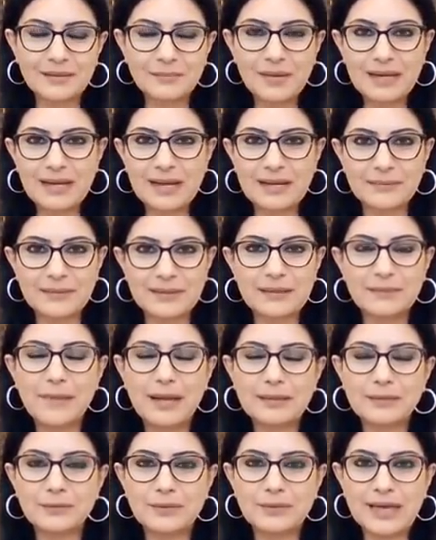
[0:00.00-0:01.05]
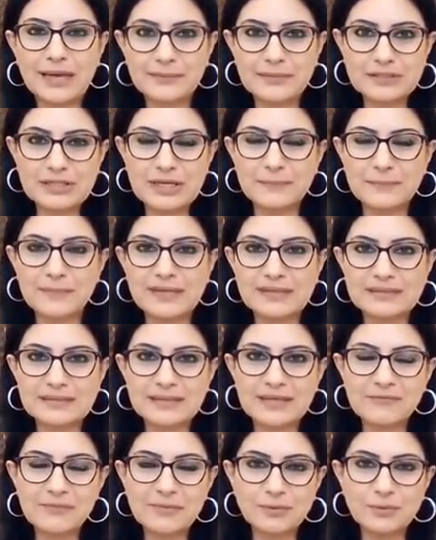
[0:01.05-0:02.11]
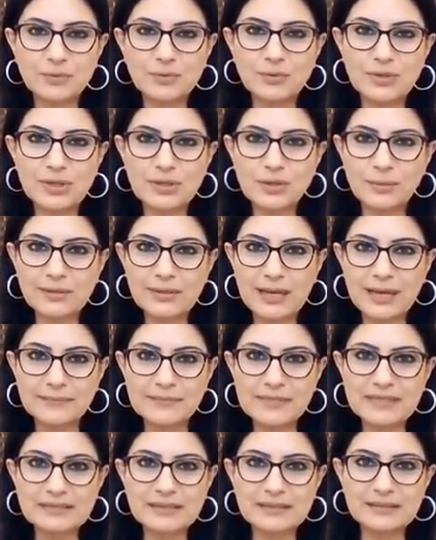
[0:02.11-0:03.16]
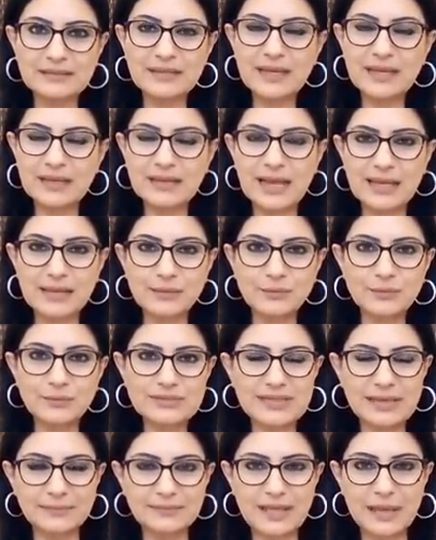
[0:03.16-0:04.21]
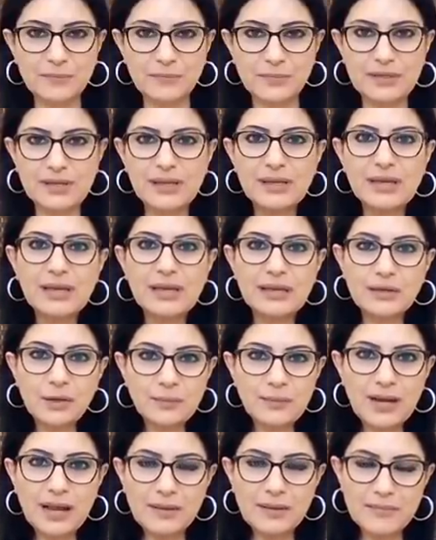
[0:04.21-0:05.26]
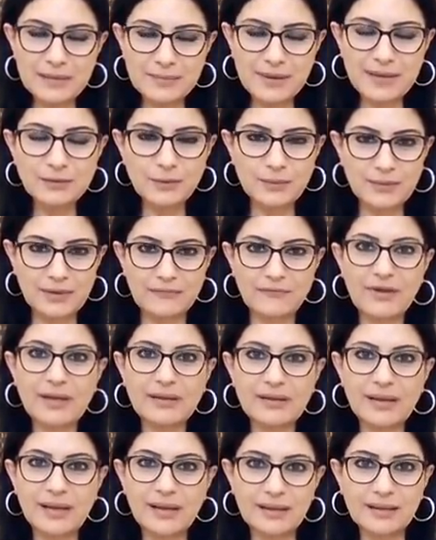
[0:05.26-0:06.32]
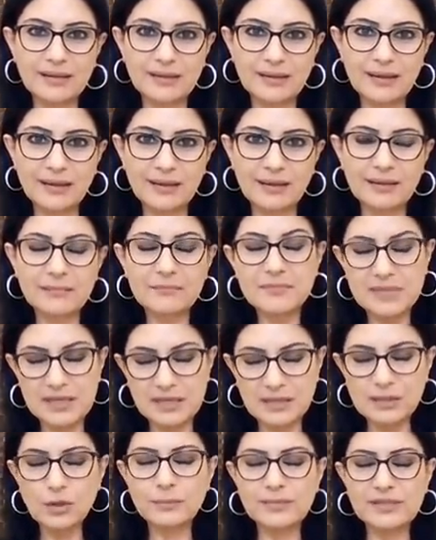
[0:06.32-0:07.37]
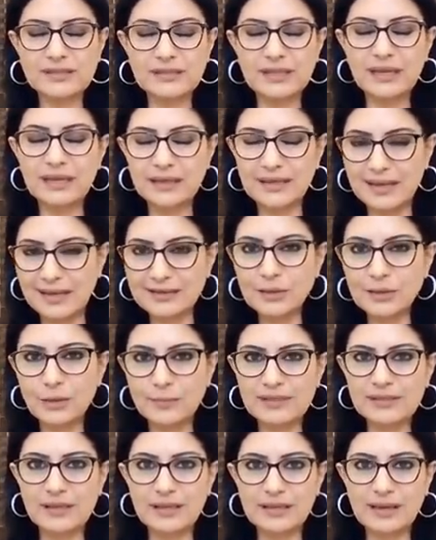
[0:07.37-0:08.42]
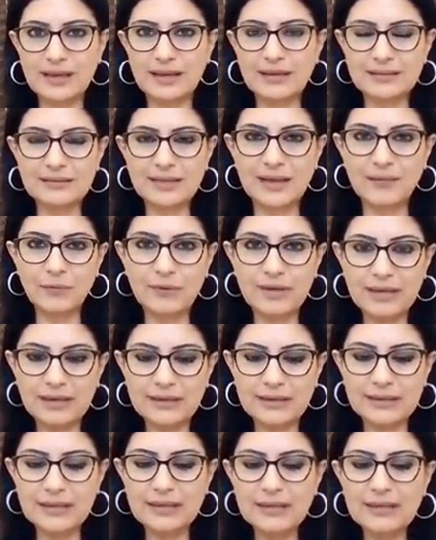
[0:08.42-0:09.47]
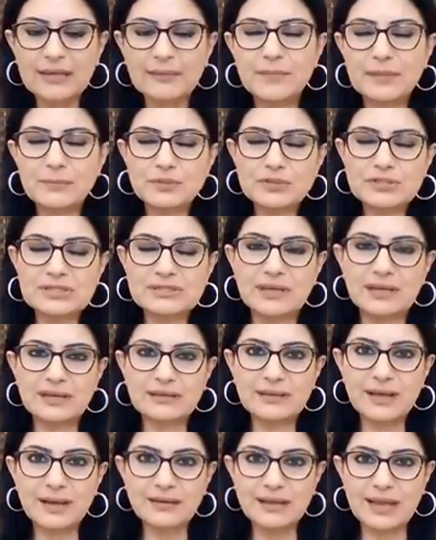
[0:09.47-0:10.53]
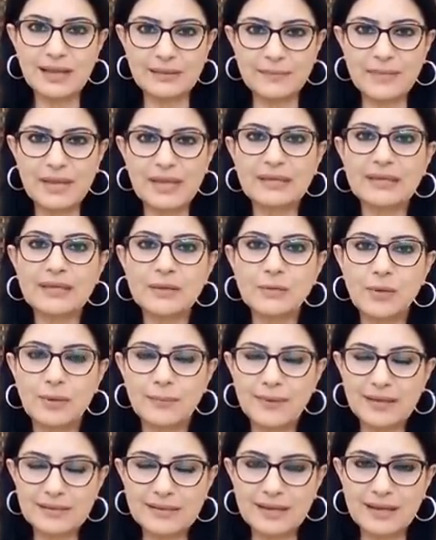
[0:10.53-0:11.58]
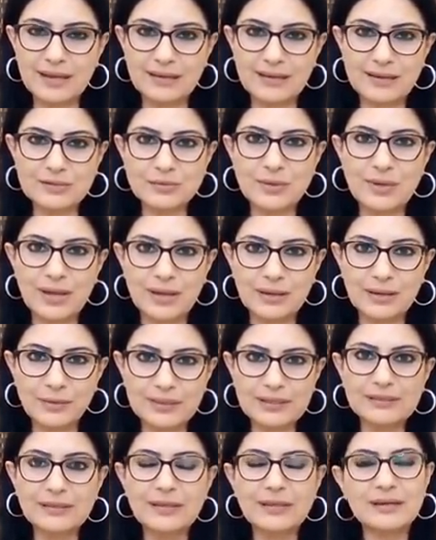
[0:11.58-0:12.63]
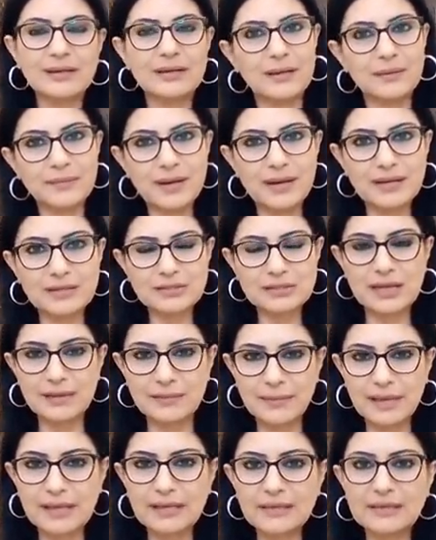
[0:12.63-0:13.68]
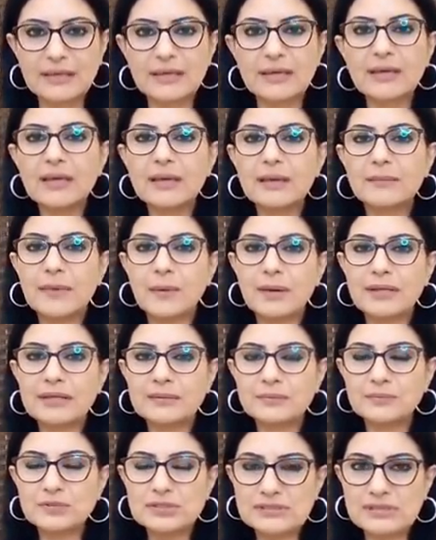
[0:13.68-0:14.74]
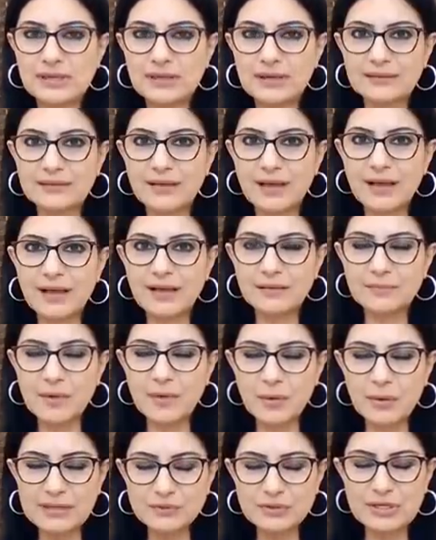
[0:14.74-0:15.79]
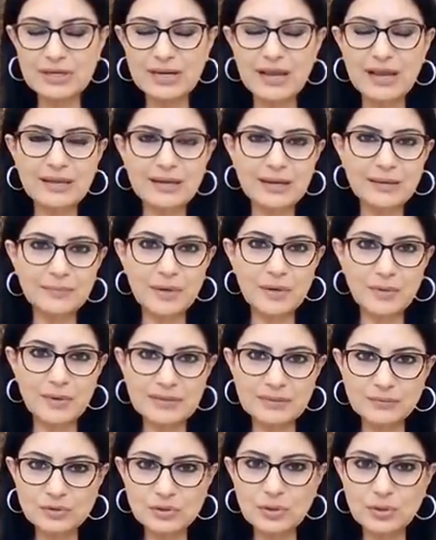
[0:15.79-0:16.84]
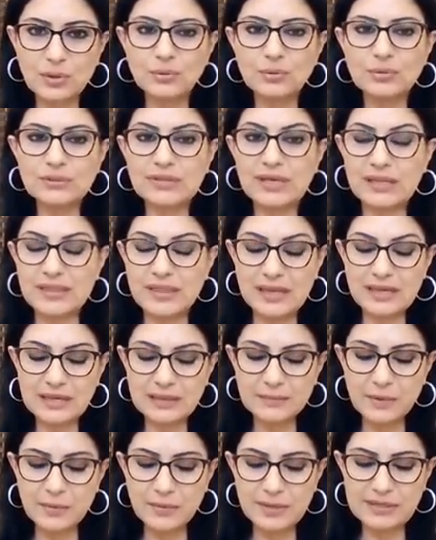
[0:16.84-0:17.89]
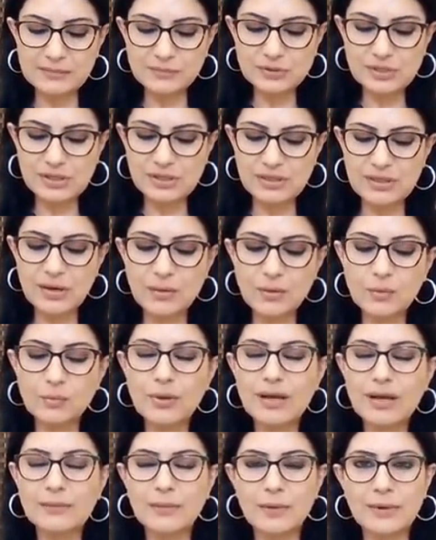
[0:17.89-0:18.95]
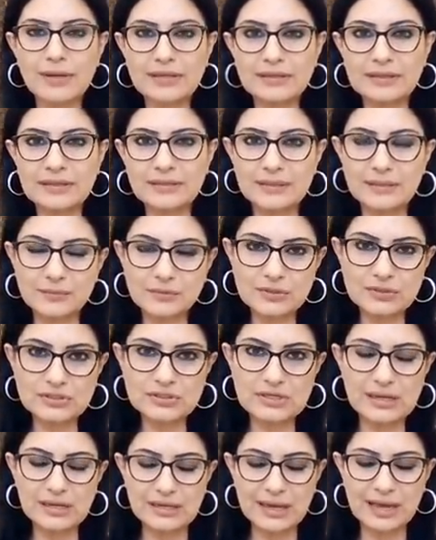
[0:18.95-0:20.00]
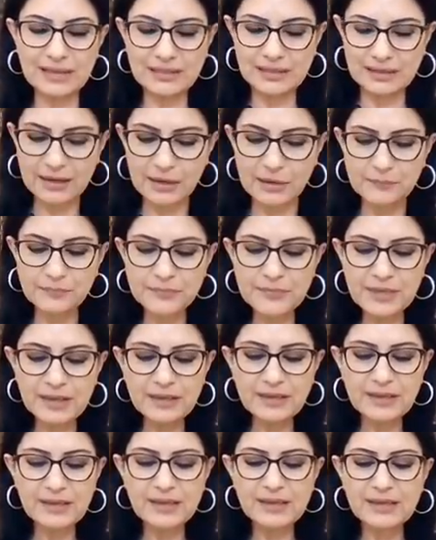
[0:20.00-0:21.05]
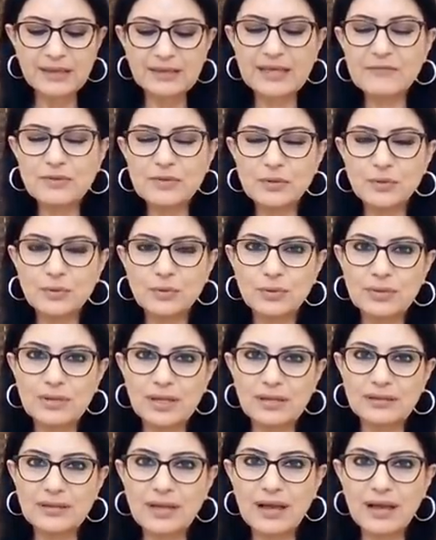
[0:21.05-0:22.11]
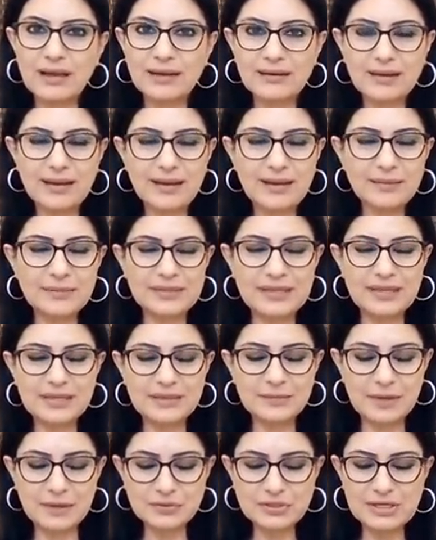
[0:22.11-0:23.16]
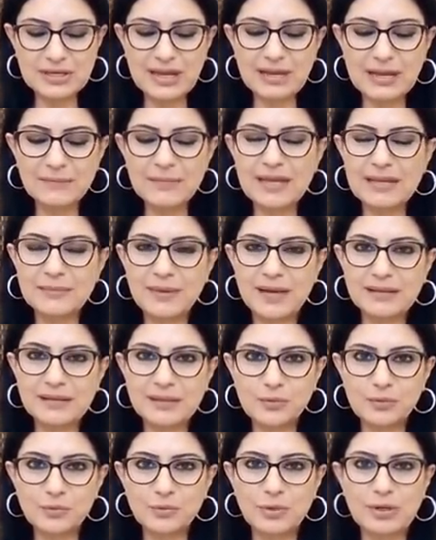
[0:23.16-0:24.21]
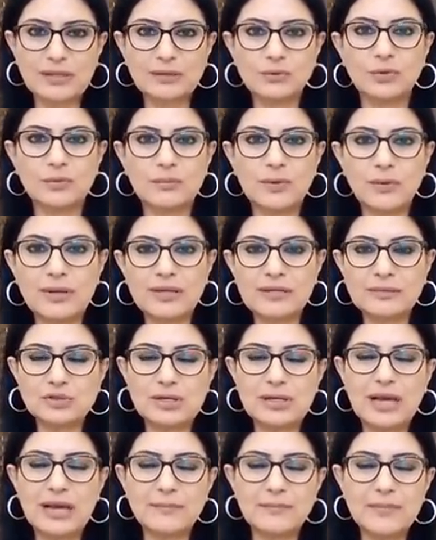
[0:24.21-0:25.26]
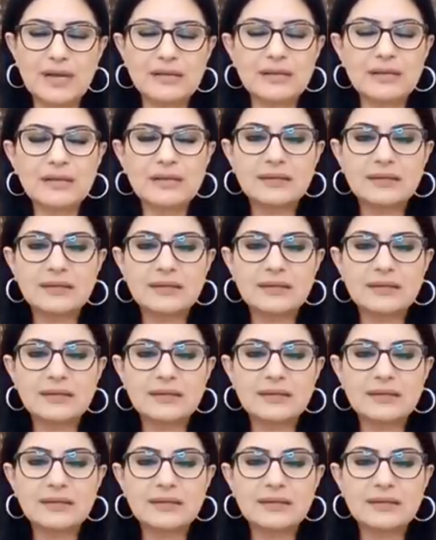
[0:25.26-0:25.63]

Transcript: مرحبا معكم كارمي شماس كيف بده يكون اليوم الخميس 2 ايلول سبتمبر اليوم القمر بعده مرافقنا ل... من اليوم الثاني الى اليوم الثاني على التوالي من برج السرطان المائي وبعدها الاجواء حلوه كثير للابراج المائيه مواليد برج السرطان مواليد برج العقرب مواليد برج الحوت كذلك مواليد برج الثور ومواليد برج العذراء كيف بده يكون نهارنا البدايه مع برج الحمل بعد الامور عندكم مواليد برج الحمل